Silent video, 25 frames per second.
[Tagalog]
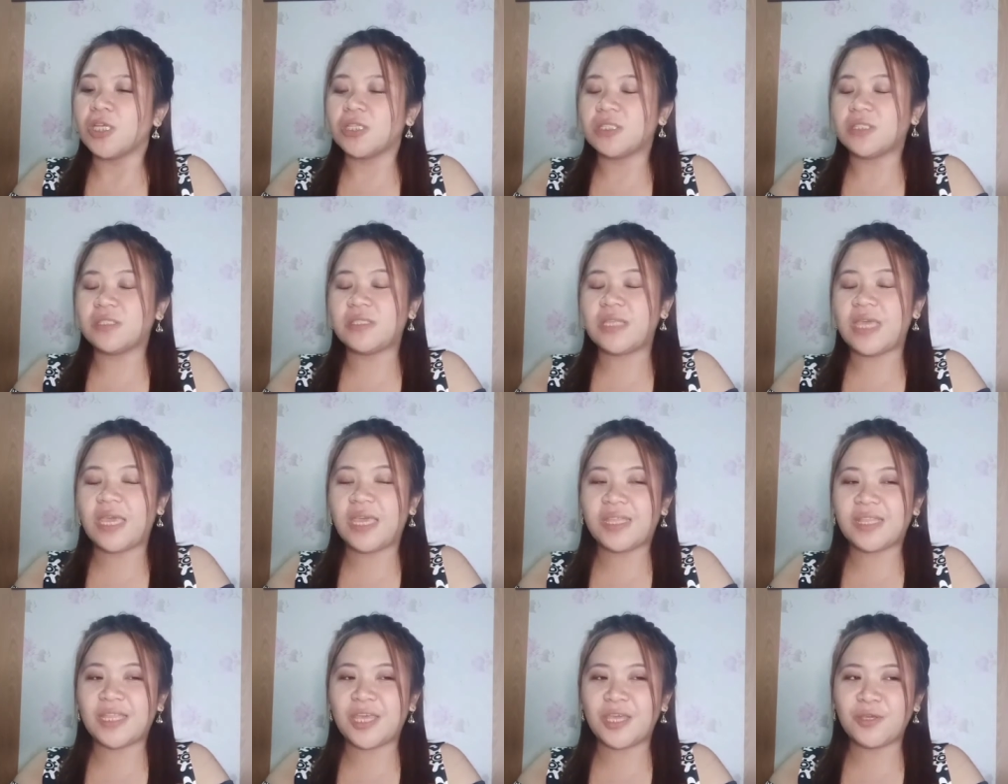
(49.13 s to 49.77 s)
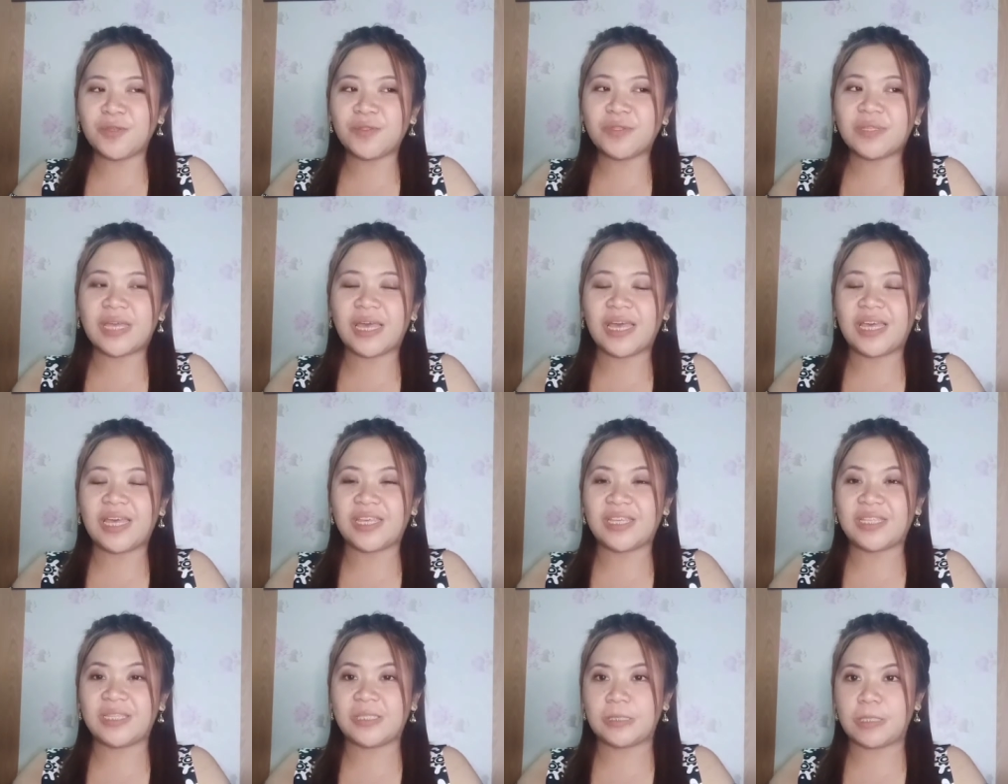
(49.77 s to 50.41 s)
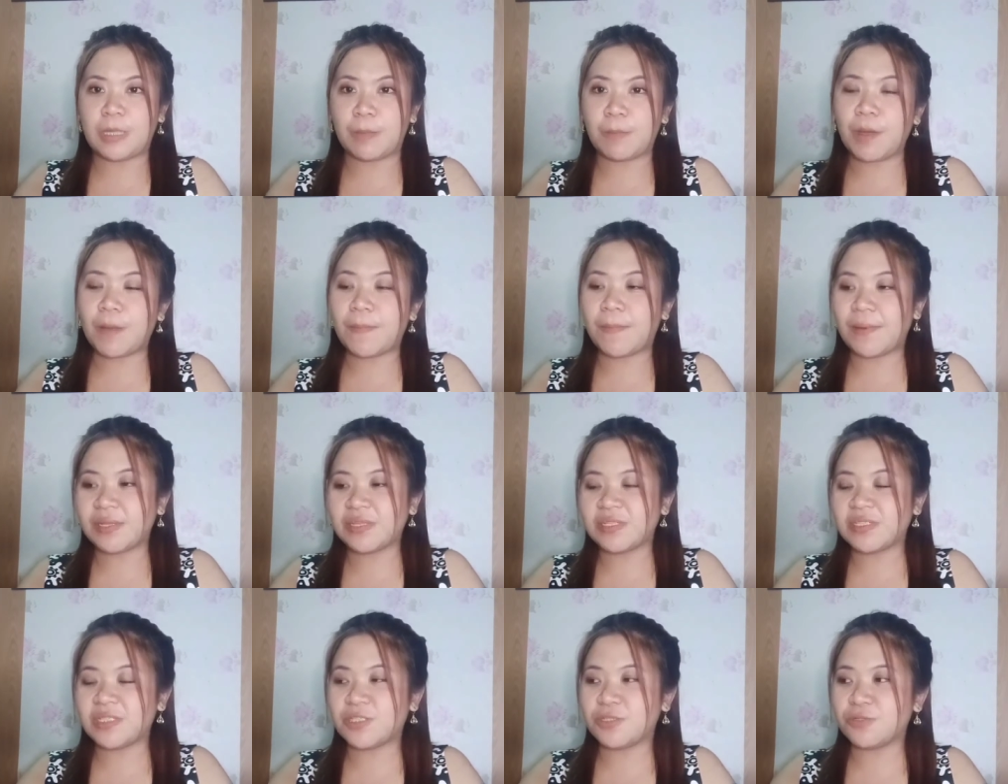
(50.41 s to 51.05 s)
Then ayun nga,
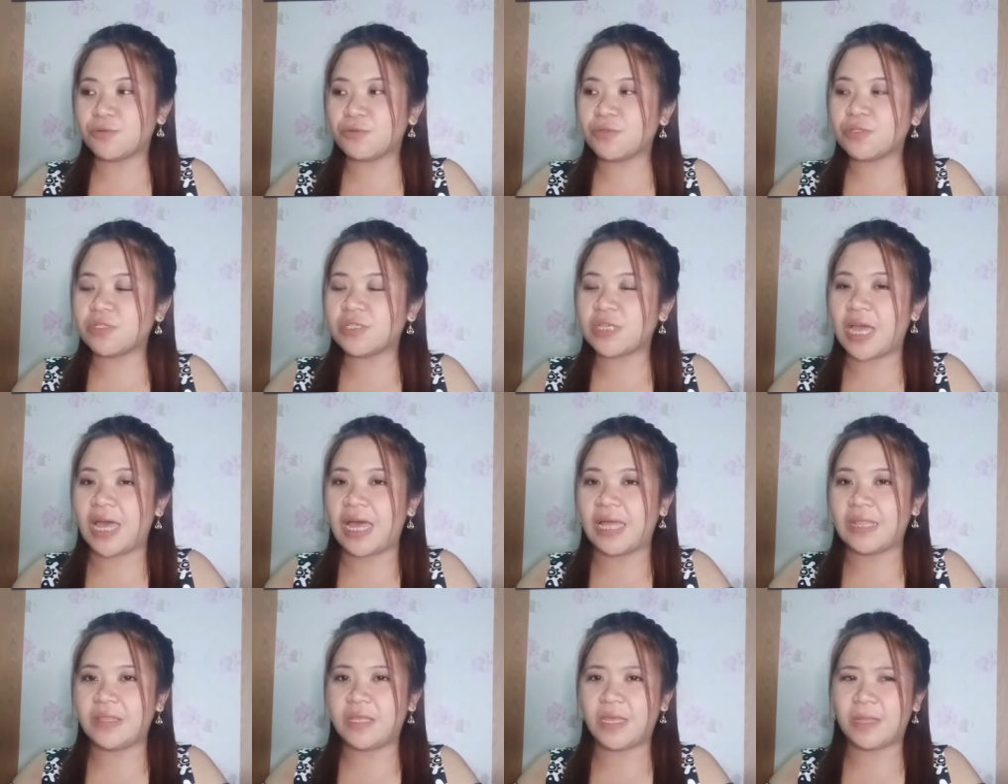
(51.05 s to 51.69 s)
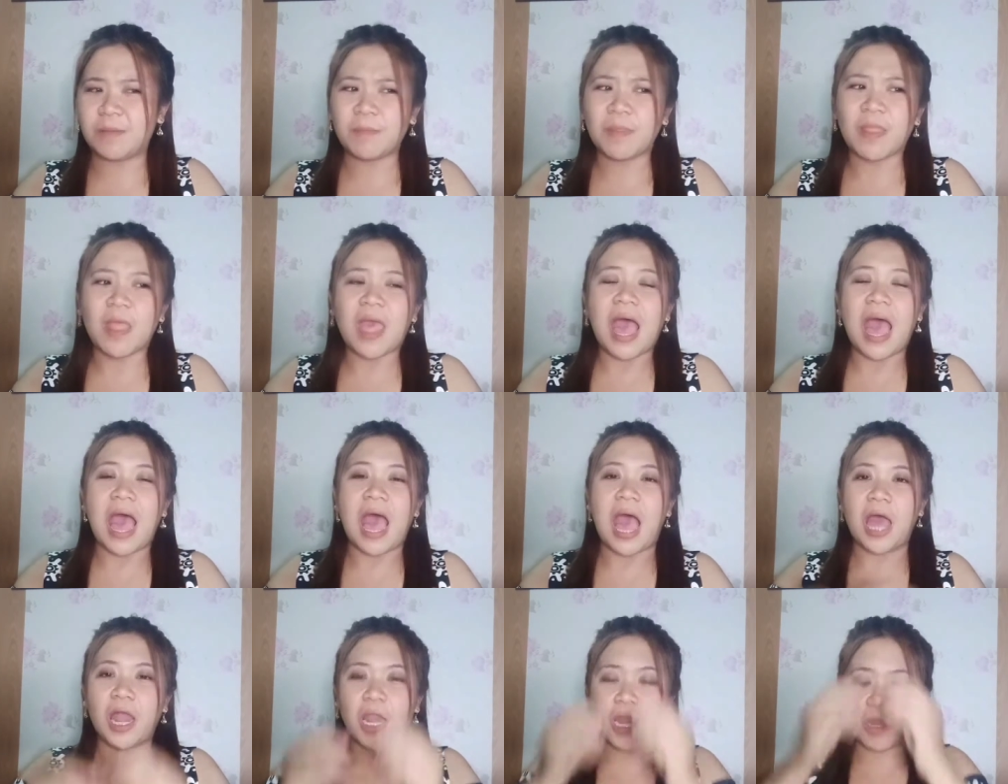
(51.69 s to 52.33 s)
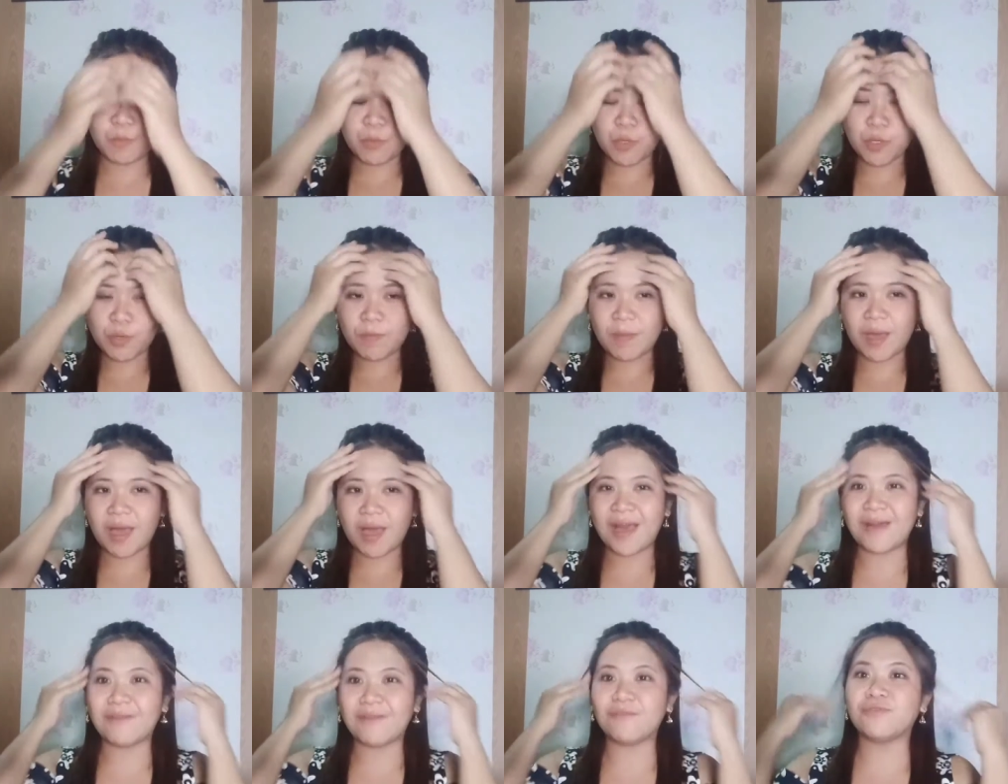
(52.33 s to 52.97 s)
napapansin ko siya. Then alam mo yung
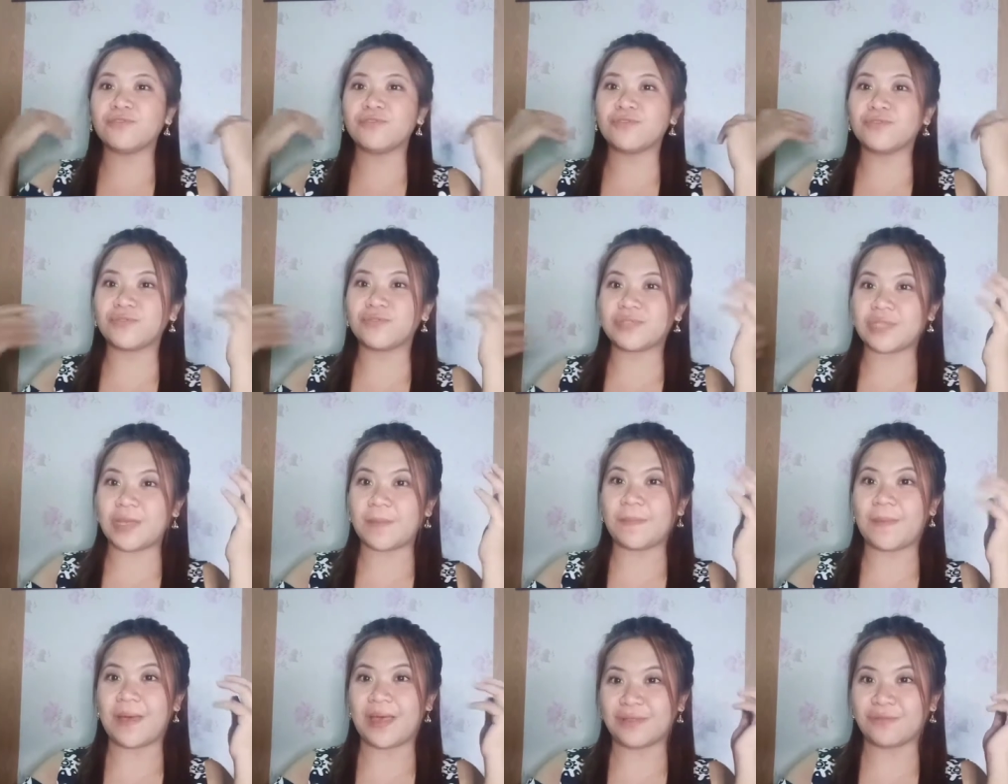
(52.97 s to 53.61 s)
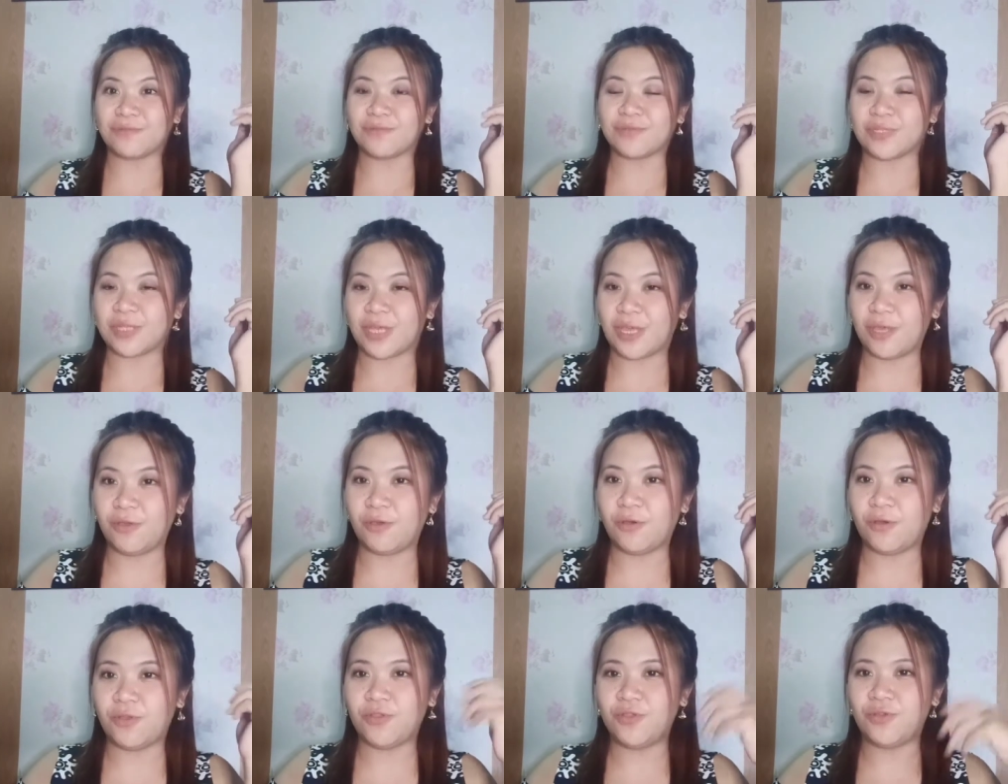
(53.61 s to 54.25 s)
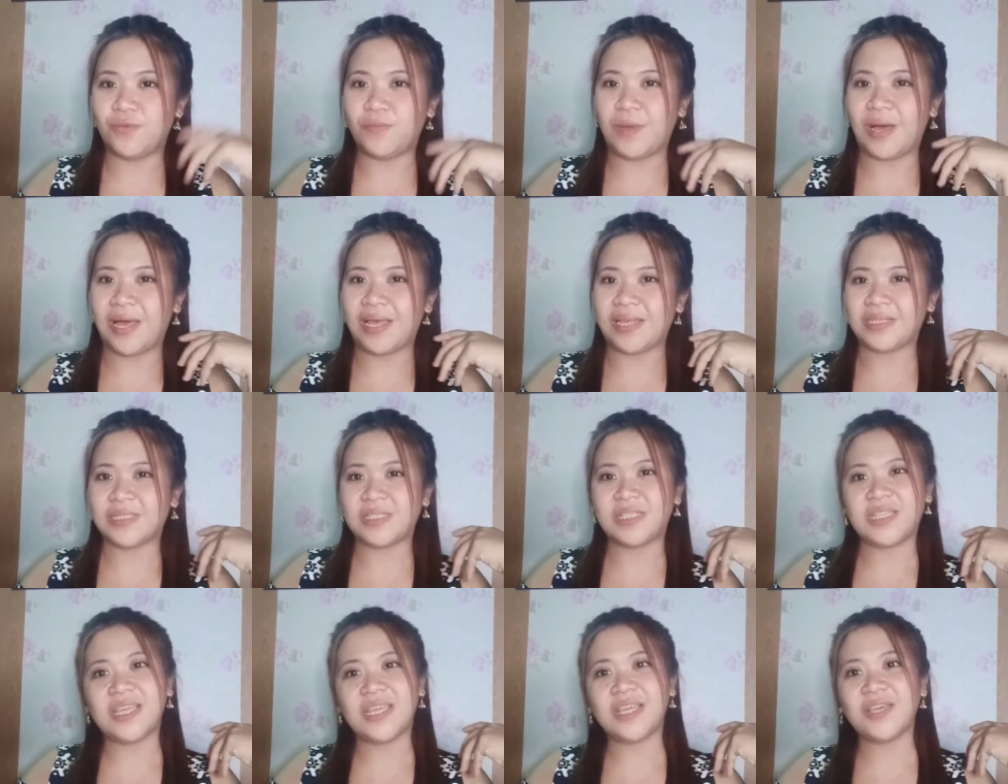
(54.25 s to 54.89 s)
mga usong sapatos ngayon, yung mga
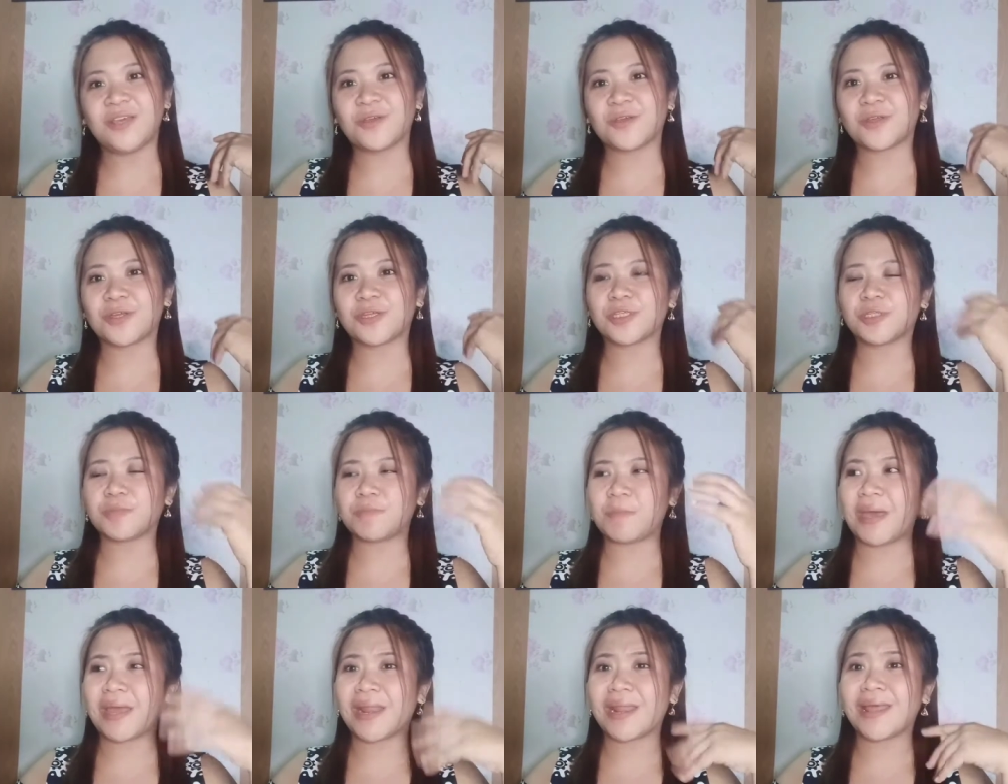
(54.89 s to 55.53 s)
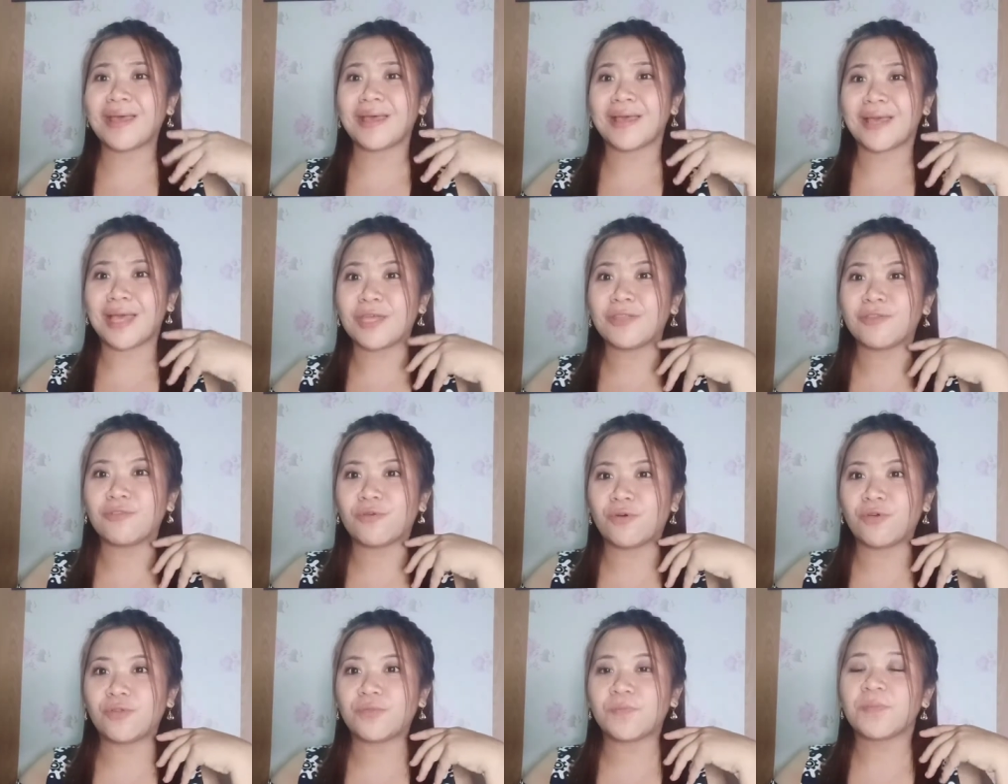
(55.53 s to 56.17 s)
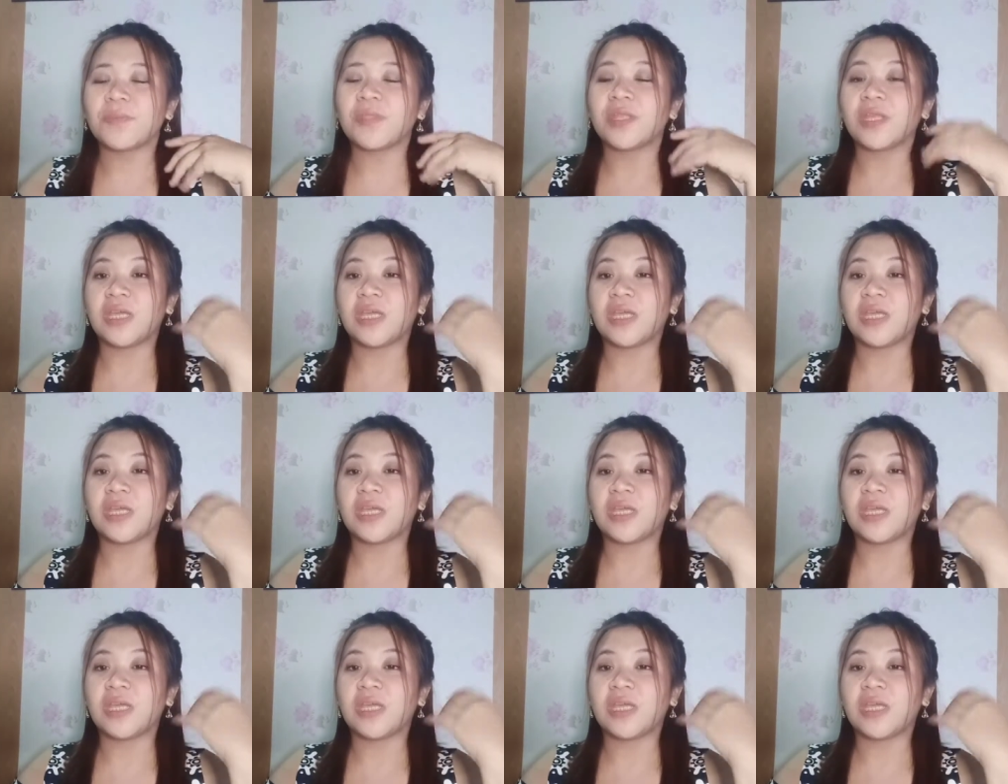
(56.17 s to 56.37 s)
sneakers, parang ganon.